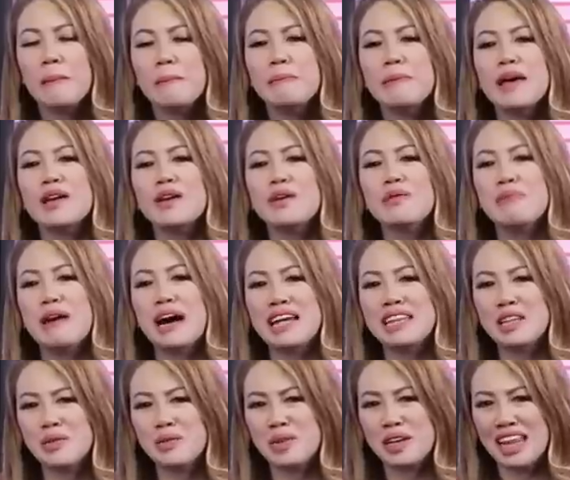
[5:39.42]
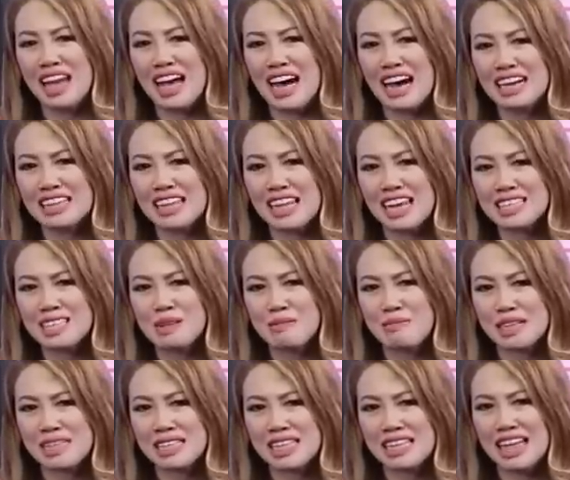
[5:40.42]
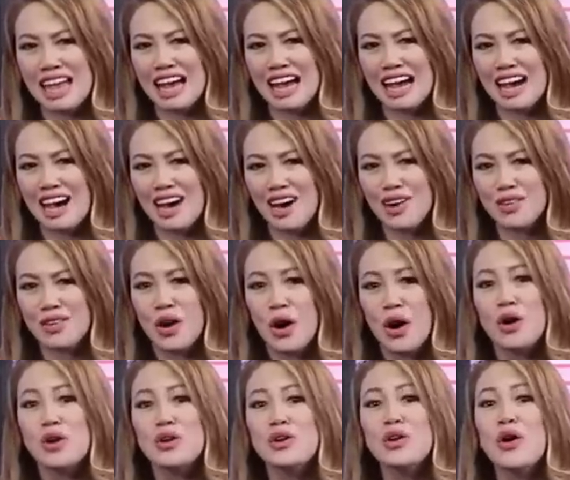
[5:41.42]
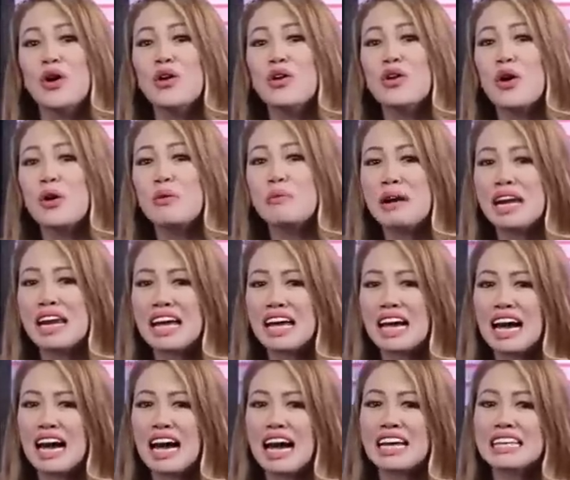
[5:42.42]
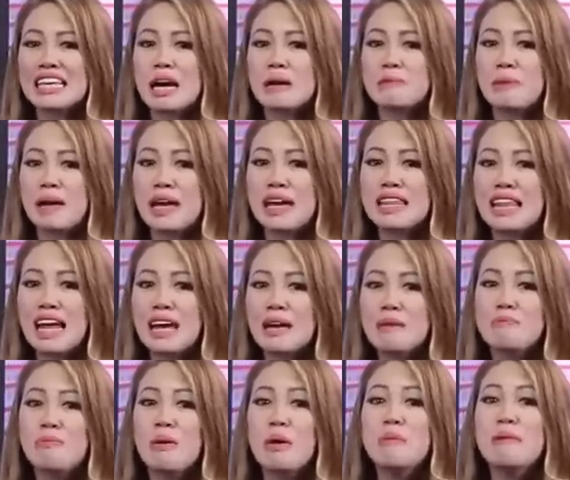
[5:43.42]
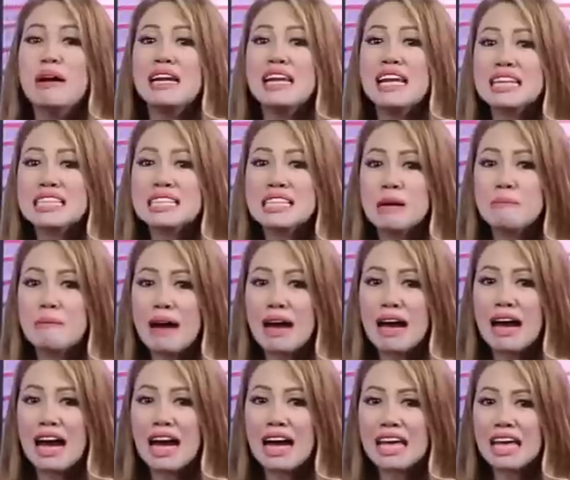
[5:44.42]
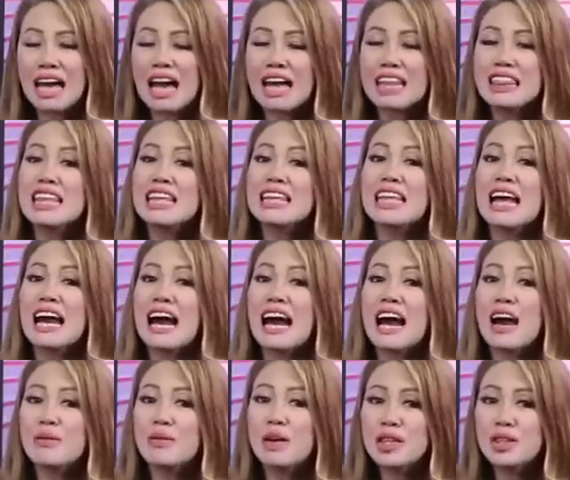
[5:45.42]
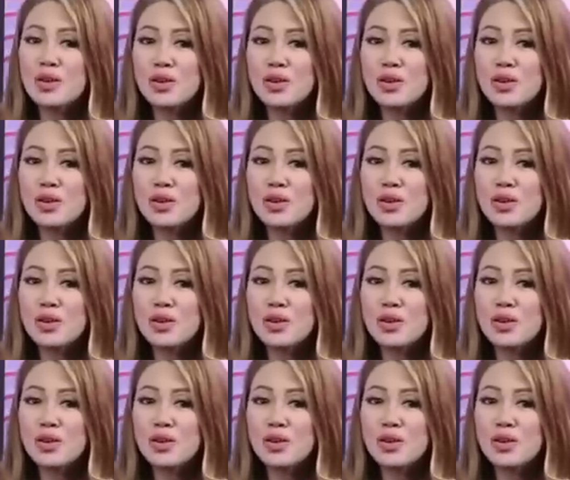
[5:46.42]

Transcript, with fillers: Pero baliwala ang laksa magdanakaw. Nung gumaling ang kanyang pilay, bumalik sa bahay at ninakawan